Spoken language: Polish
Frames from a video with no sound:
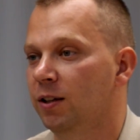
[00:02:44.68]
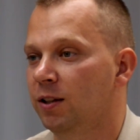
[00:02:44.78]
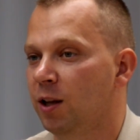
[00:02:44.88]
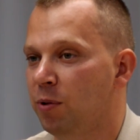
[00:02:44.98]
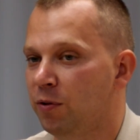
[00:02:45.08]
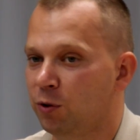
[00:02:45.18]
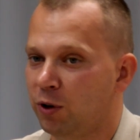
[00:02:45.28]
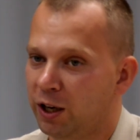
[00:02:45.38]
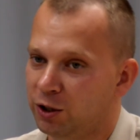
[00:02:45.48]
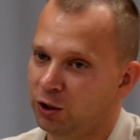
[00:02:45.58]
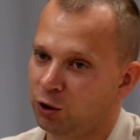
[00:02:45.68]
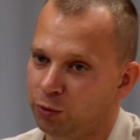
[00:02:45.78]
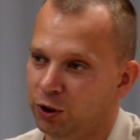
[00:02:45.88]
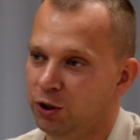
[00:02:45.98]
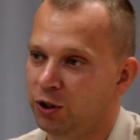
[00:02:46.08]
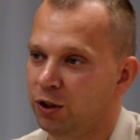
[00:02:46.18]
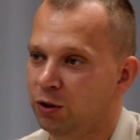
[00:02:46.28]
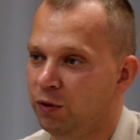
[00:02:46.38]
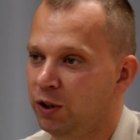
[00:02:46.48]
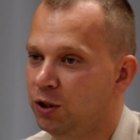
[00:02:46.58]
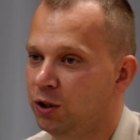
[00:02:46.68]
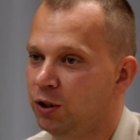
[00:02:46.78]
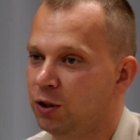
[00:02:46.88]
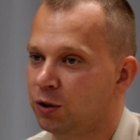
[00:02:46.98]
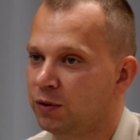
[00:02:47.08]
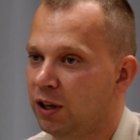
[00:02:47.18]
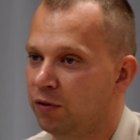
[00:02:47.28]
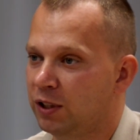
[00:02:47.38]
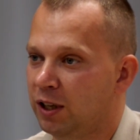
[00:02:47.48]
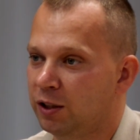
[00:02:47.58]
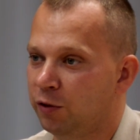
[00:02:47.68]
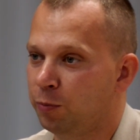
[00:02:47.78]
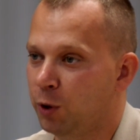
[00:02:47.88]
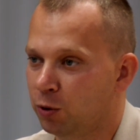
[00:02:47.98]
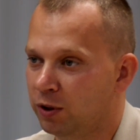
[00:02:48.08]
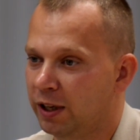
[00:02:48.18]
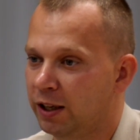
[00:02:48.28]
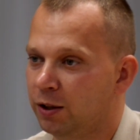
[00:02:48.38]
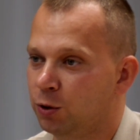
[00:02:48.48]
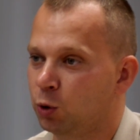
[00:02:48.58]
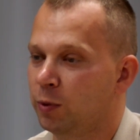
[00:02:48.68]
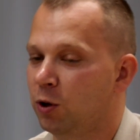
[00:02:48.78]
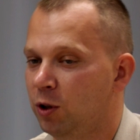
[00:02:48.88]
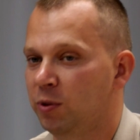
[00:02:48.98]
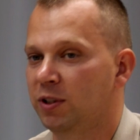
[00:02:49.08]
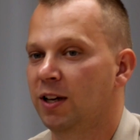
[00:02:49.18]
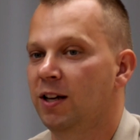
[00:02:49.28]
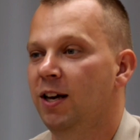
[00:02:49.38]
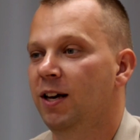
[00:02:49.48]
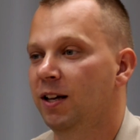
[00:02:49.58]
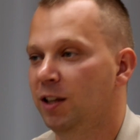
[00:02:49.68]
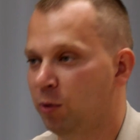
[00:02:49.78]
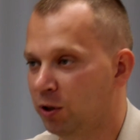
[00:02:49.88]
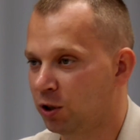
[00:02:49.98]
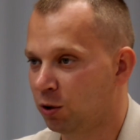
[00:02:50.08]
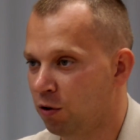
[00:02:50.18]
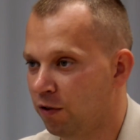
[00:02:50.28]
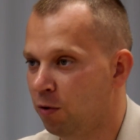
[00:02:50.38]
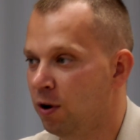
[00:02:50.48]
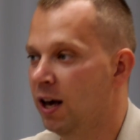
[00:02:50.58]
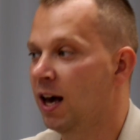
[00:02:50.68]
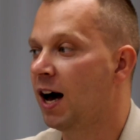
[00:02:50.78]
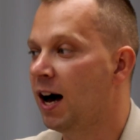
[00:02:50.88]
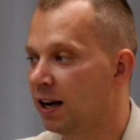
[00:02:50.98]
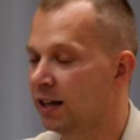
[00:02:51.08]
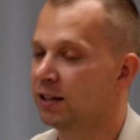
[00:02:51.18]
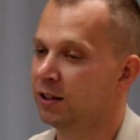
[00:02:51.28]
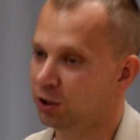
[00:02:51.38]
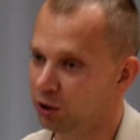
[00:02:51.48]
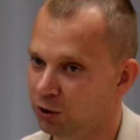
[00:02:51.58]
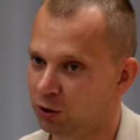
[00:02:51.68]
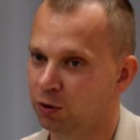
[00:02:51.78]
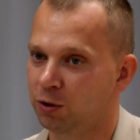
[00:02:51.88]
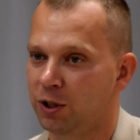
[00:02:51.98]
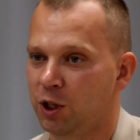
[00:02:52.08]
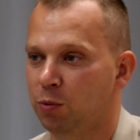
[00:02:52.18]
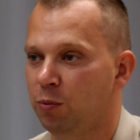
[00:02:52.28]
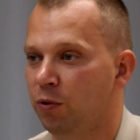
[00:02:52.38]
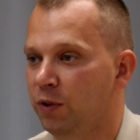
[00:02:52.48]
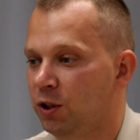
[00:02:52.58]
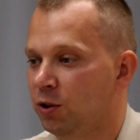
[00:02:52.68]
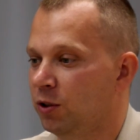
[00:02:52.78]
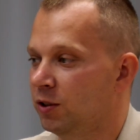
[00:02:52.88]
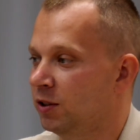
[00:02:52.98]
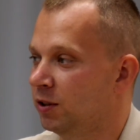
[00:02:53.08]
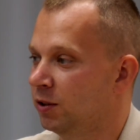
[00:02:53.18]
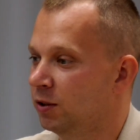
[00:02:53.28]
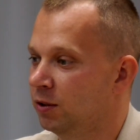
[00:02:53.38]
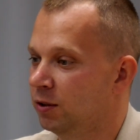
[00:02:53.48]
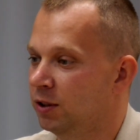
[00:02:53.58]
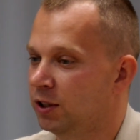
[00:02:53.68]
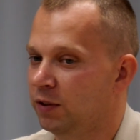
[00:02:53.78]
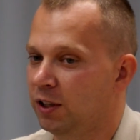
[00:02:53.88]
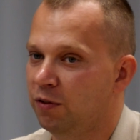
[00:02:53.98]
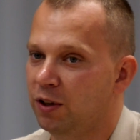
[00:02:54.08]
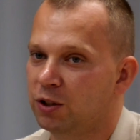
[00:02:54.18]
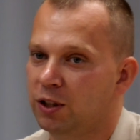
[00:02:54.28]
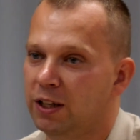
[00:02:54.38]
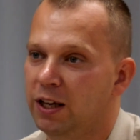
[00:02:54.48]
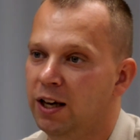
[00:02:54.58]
Na pewno każdy, kto przyjdzie i odwiedzi Gorzowski Amfiteatr w piątek, 7 lipca, nie będzie żałował. Ale jeszcze co chciałbym powiedzieć, co jest y, niezwykle ważne,